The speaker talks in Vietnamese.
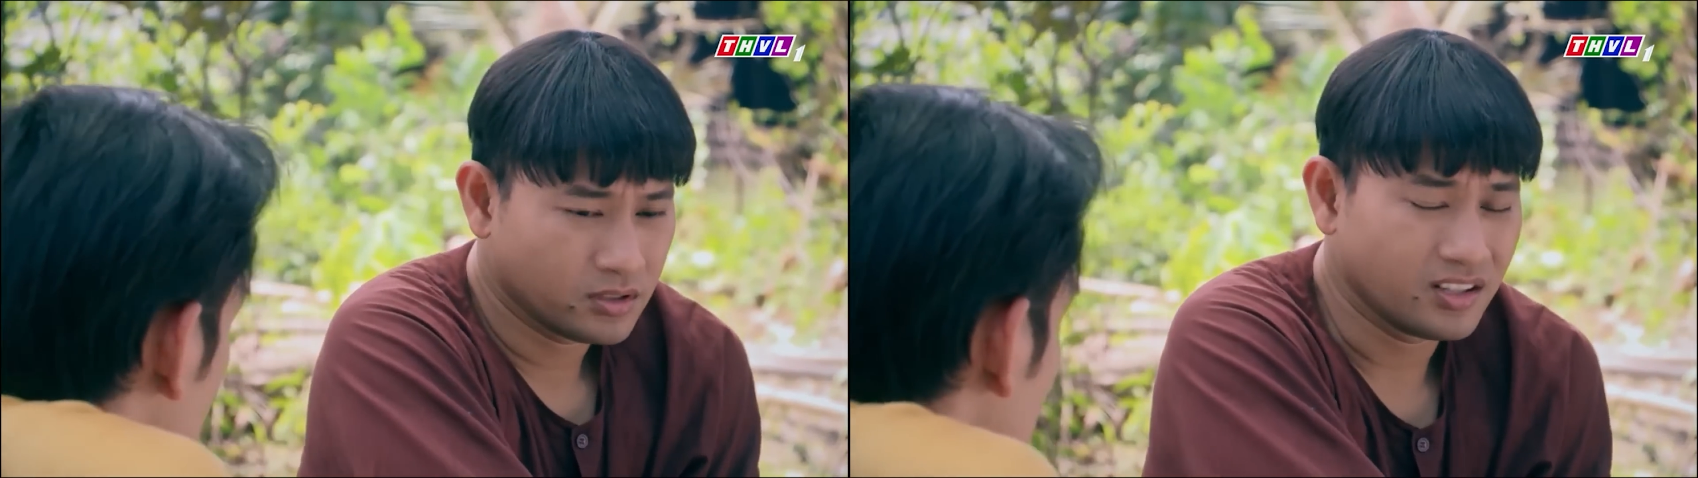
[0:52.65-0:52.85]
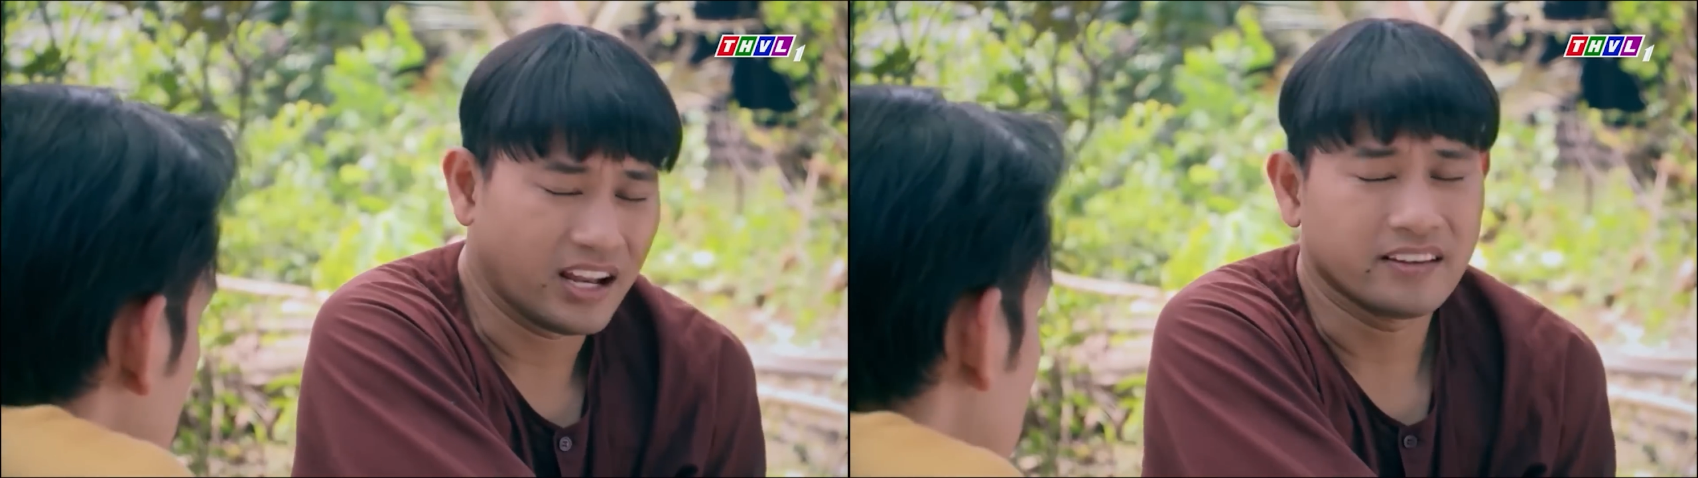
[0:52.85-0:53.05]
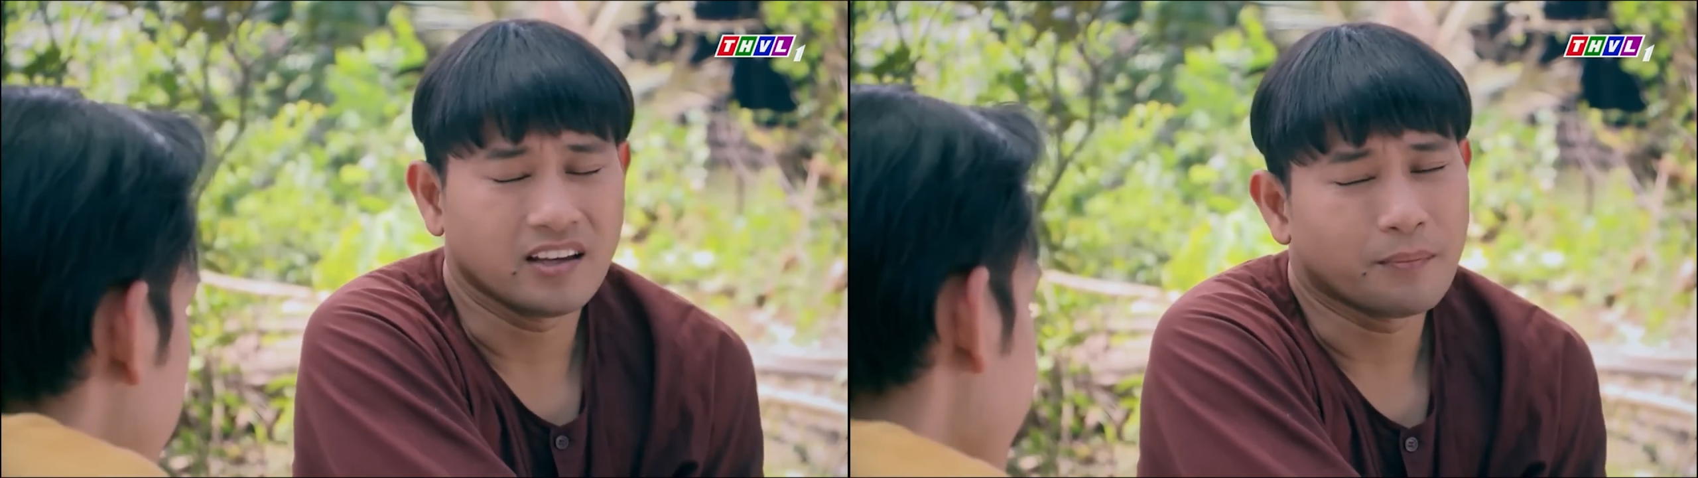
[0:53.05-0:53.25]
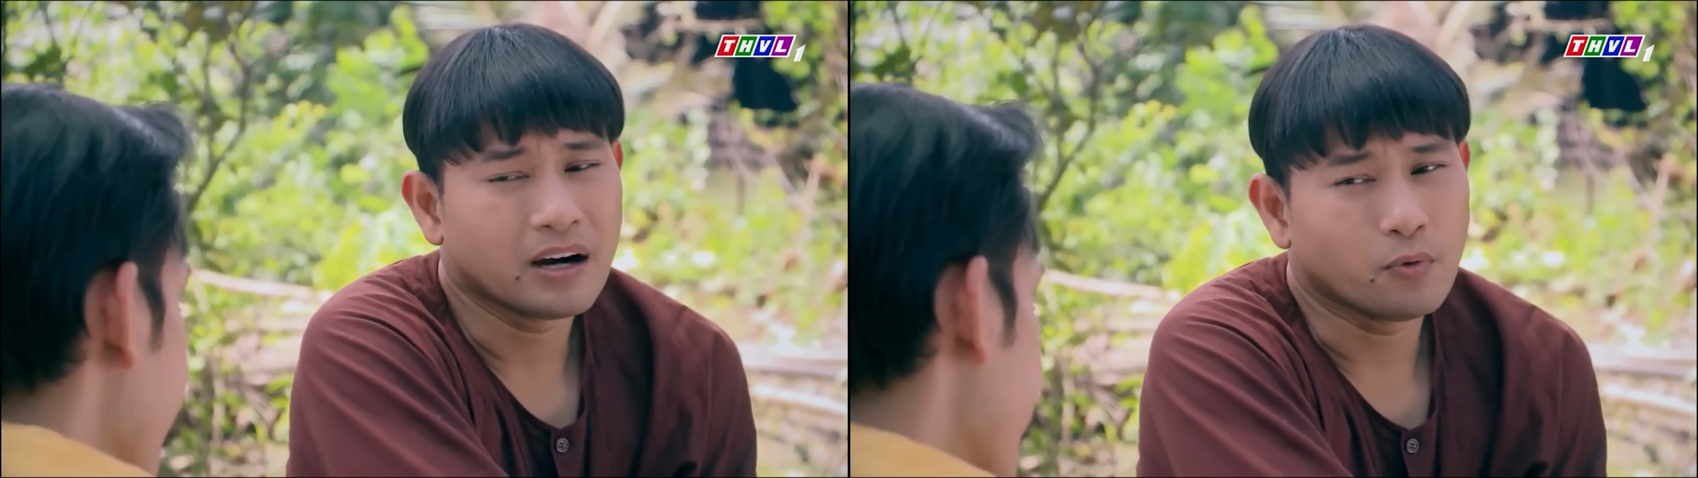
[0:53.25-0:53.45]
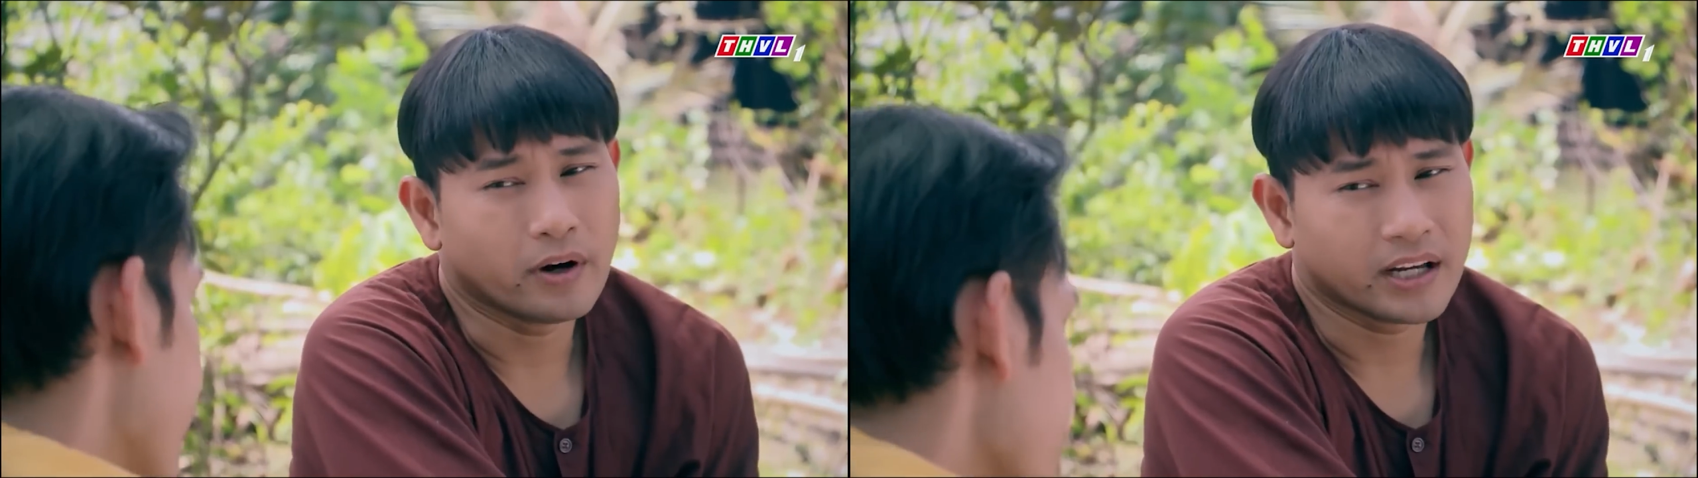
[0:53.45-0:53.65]
với lại giờ
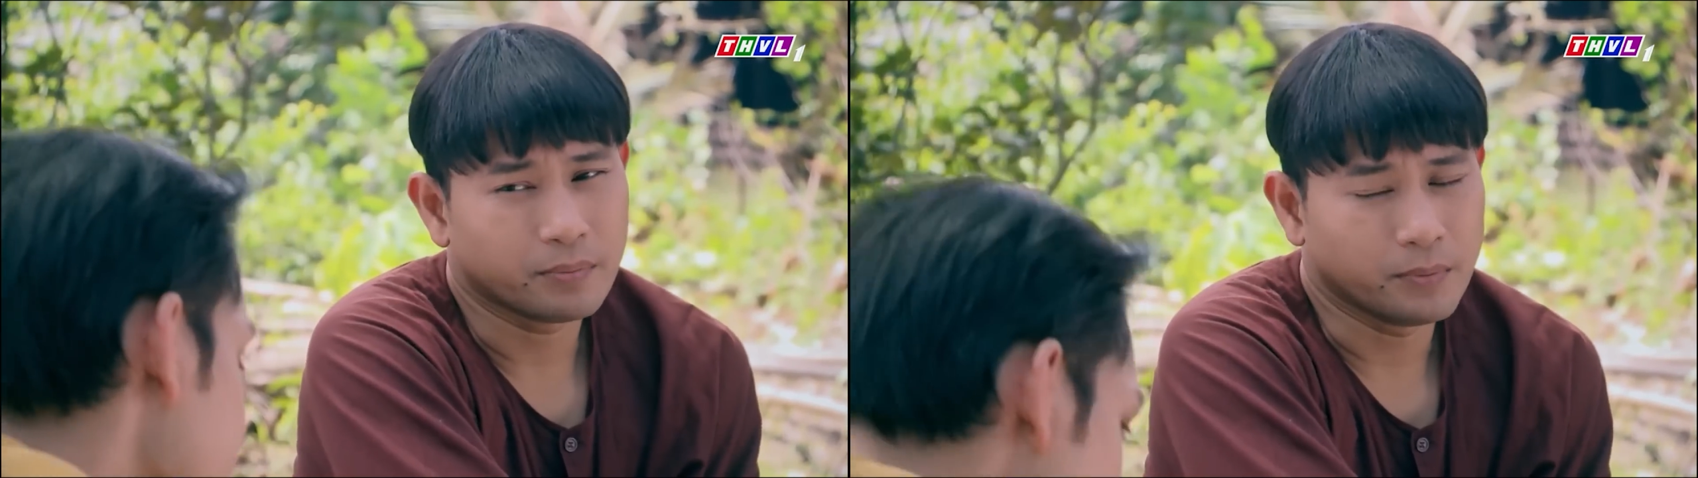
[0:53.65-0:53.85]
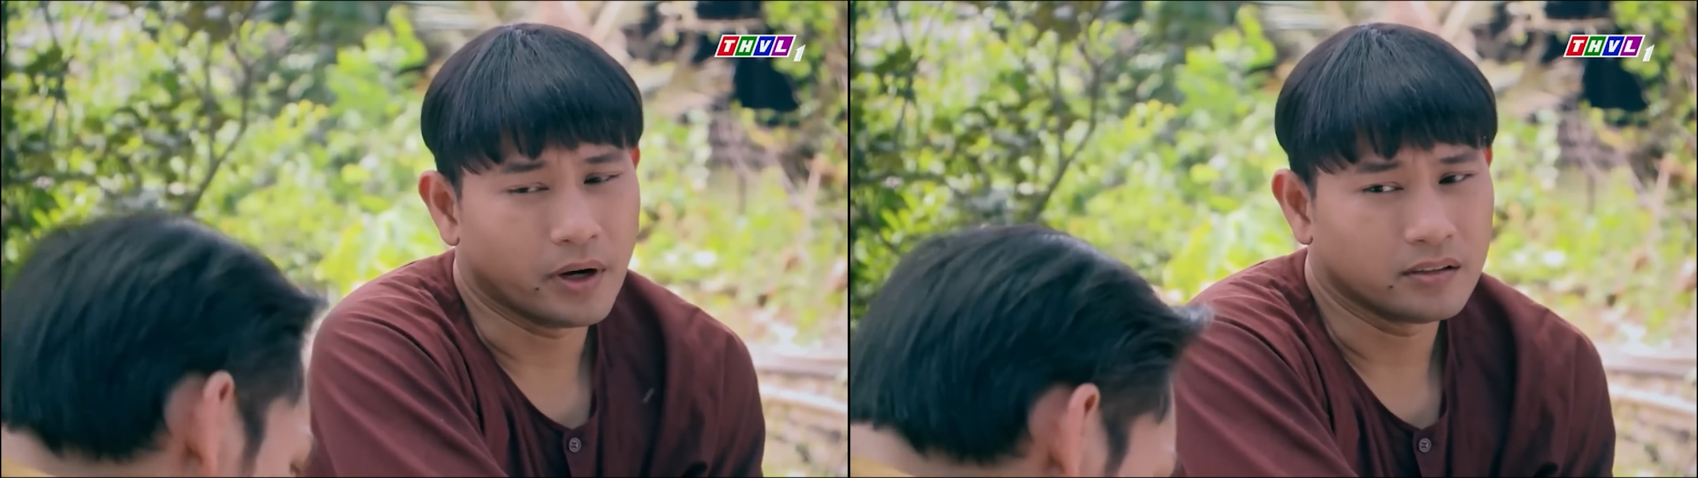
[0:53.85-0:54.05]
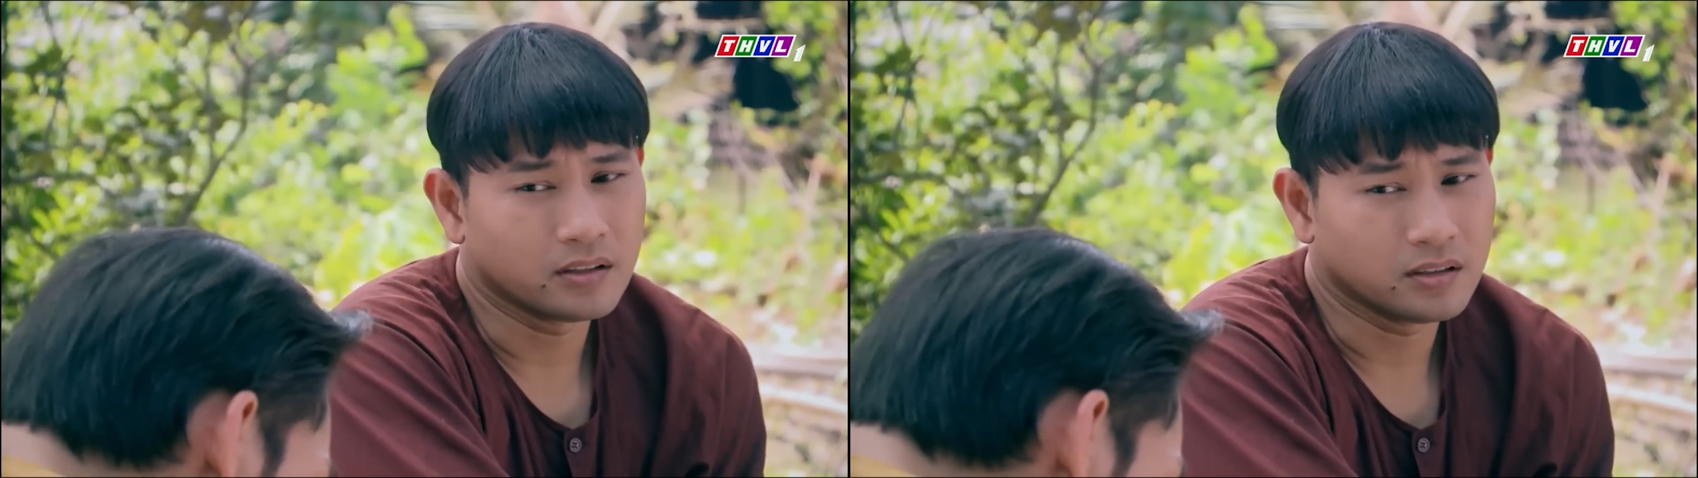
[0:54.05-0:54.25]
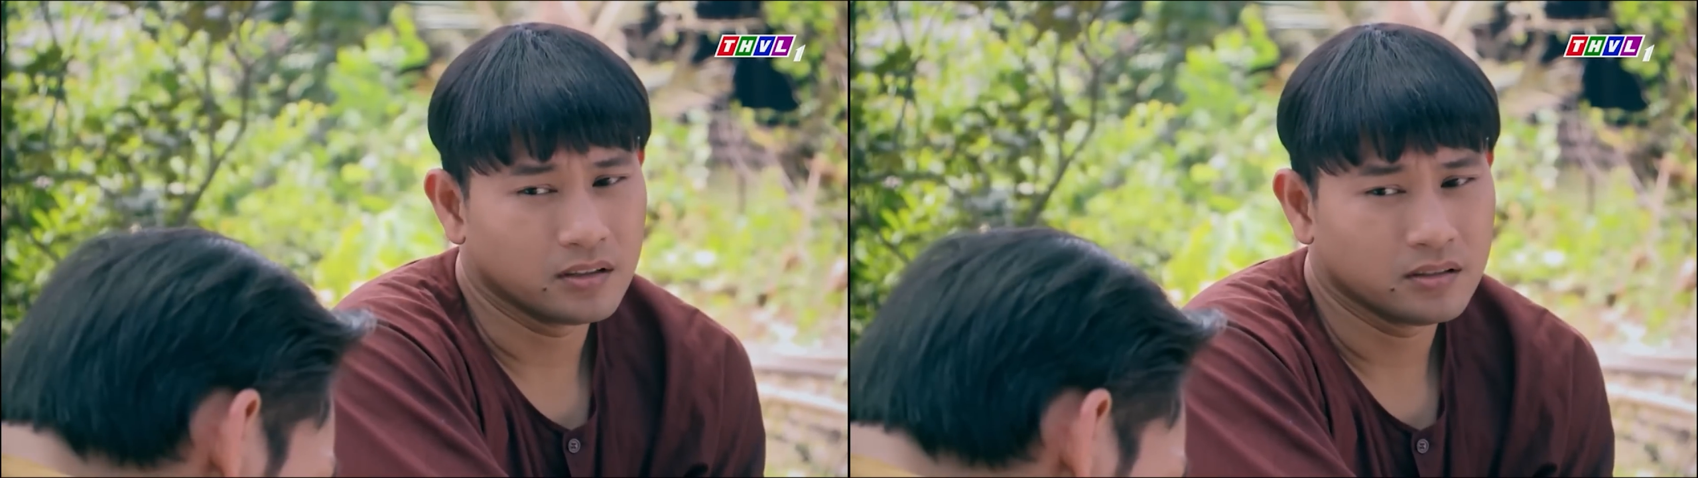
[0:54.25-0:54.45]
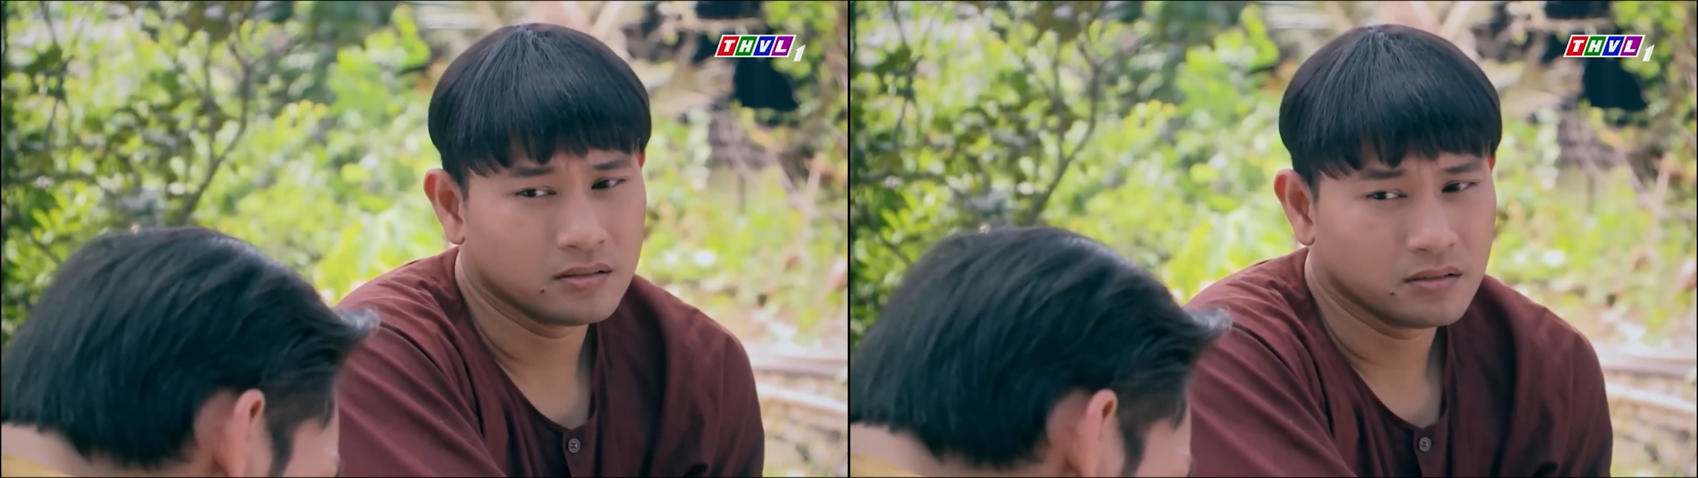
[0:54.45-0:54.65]
má quệ đang bị bệnh
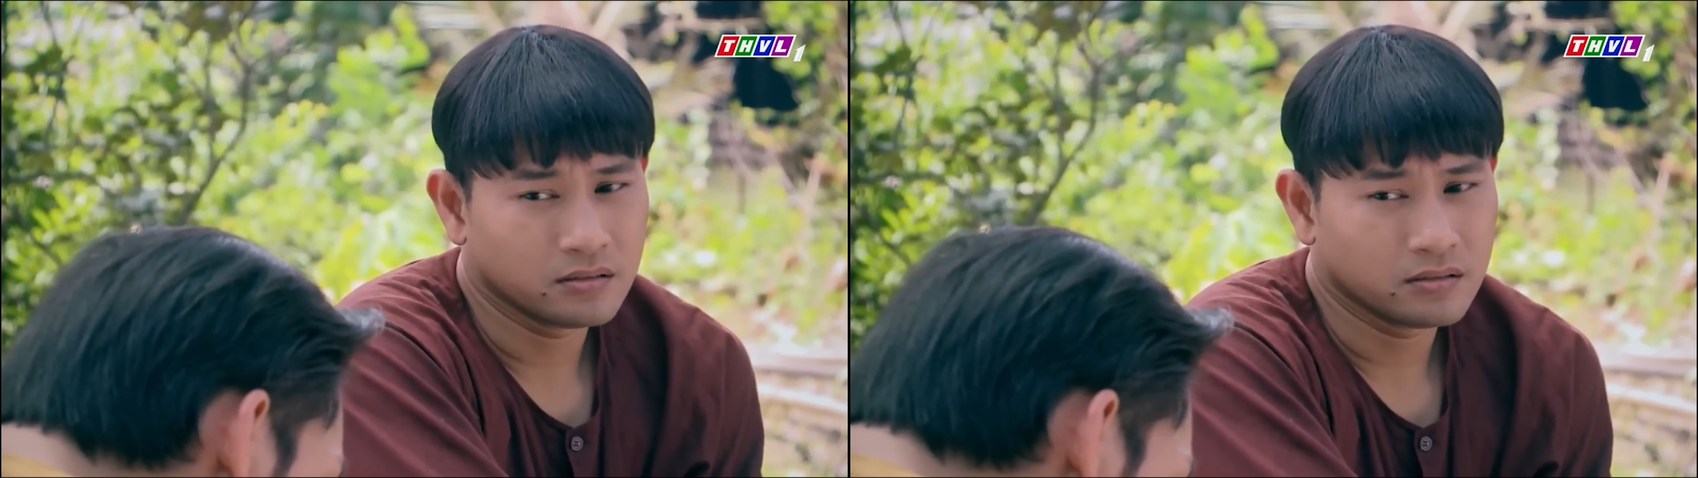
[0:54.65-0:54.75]
nữa